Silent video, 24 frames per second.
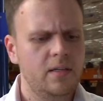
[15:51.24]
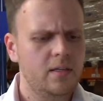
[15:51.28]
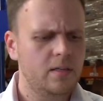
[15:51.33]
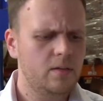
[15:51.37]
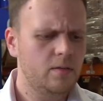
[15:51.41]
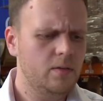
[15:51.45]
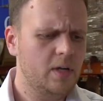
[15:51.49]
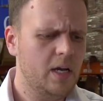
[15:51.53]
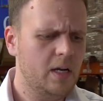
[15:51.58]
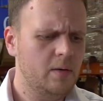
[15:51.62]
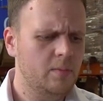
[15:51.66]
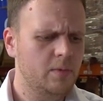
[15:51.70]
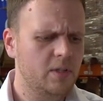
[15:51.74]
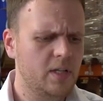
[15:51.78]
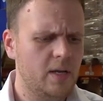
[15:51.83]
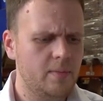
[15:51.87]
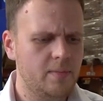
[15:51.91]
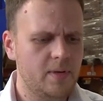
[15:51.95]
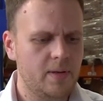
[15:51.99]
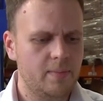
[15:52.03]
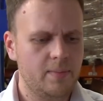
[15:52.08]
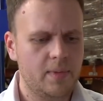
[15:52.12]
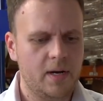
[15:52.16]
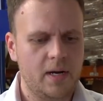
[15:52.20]
Não quero mudar
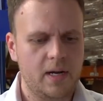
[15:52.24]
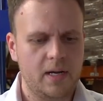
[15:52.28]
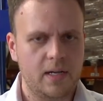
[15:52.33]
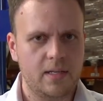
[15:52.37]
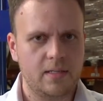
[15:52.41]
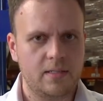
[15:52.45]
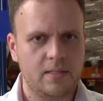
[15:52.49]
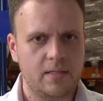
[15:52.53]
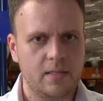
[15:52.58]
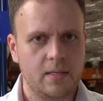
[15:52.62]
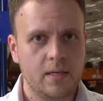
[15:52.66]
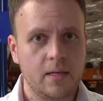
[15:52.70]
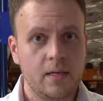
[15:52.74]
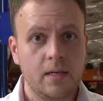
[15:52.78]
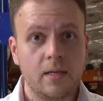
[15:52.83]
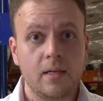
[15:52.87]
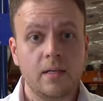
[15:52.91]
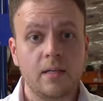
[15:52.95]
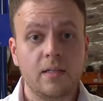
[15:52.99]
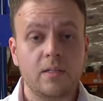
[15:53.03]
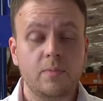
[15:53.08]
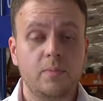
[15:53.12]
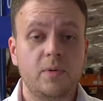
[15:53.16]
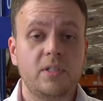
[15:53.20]
minha base
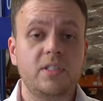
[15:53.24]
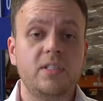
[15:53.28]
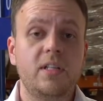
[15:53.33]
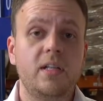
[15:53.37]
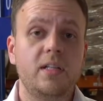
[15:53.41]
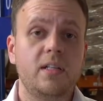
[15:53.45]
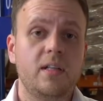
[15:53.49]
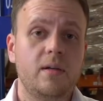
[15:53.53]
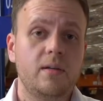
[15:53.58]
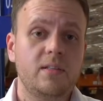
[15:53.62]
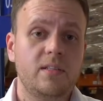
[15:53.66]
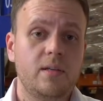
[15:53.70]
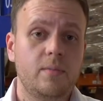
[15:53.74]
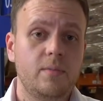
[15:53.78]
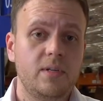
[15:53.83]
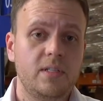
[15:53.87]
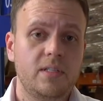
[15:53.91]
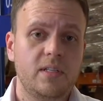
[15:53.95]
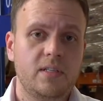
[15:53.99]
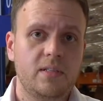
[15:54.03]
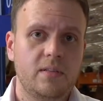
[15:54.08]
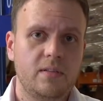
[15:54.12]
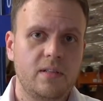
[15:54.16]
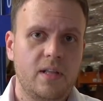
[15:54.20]
pode tentar uma
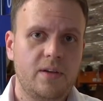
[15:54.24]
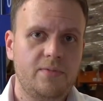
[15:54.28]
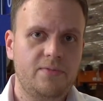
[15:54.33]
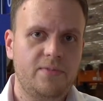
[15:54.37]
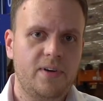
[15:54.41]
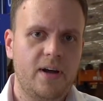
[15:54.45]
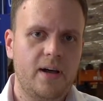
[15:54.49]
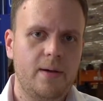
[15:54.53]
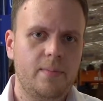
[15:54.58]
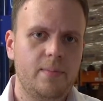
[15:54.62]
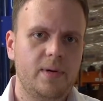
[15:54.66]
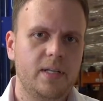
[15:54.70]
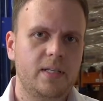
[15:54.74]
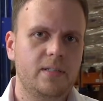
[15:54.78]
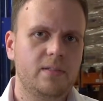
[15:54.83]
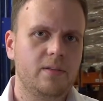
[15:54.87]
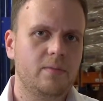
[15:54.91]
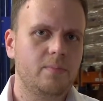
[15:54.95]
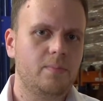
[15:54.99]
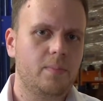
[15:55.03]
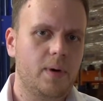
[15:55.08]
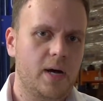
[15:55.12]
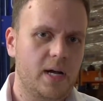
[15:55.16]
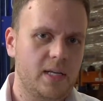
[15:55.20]
saborização da Fábrica, que
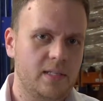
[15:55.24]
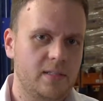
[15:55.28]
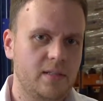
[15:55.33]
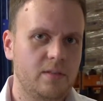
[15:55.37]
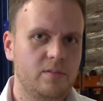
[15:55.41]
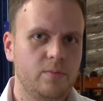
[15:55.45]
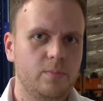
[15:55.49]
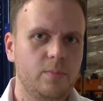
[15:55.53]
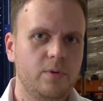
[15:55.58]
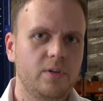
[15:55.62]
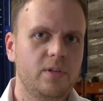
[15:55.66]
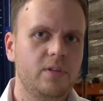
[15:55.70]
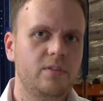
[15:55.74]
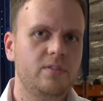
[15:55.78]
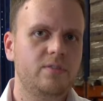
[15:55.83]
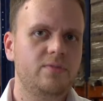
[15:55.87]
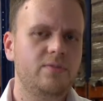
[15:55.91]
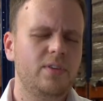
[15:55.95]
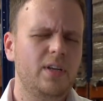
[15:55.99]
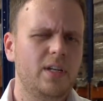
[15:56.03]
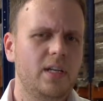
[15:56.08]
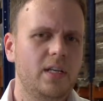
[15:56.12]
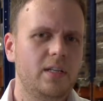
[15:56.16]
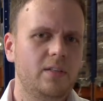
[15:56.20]
são pastas um pouquinho
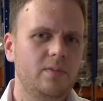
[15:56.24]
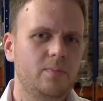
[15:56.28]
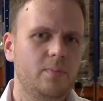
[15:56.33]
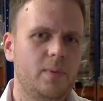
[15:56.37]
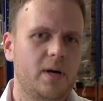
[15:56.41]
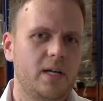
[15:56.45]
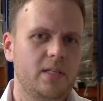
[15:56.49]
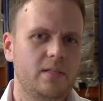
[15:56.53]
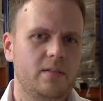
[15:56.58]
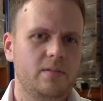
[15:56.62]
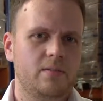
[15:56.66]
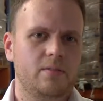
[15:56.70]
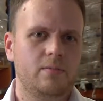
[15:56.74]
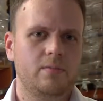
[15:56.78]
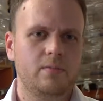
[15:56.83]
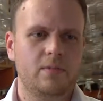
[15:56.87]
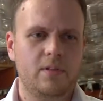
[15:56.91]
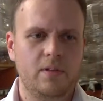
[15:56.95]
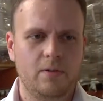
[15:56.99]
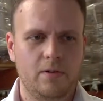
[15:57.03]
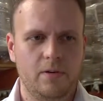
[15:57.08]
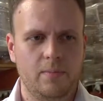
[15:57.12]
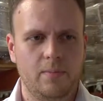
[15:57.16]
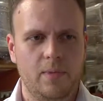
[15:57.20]
diferentes, pasta com um
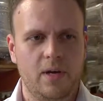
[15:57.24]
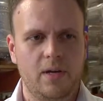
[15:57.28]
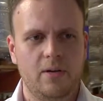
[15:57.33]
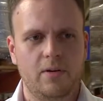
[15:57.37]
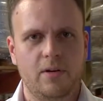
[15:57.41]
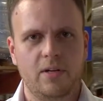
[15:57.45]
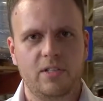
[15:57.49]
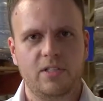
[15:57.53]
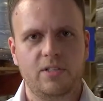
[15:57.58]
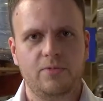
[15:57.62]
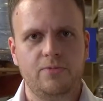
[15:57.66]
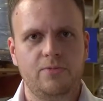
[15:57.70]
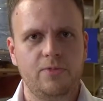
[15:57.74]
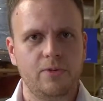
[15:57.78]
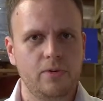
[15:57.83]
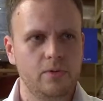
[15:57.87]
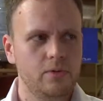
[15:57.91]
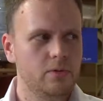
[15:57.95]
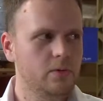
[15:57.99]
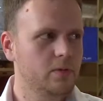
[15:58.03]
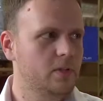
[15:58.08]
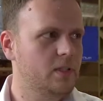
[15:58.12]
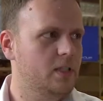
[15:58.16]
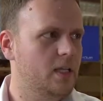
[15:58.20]
teor maior de
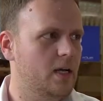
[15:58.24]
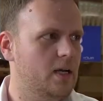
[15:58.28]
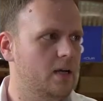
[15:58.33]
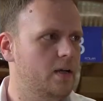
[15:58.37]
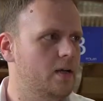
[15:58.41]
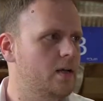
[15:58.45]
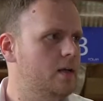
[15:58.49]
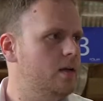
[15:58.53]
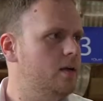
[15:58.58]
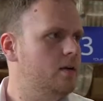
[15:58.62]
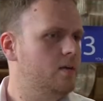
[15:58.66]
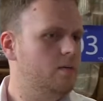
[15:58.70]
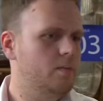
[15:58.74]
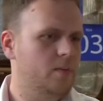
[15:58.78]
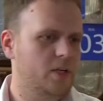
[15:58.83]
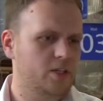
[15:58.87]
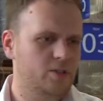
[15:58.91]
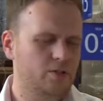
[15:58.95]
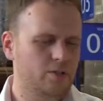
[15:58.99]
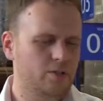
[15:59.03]
fruta, com mais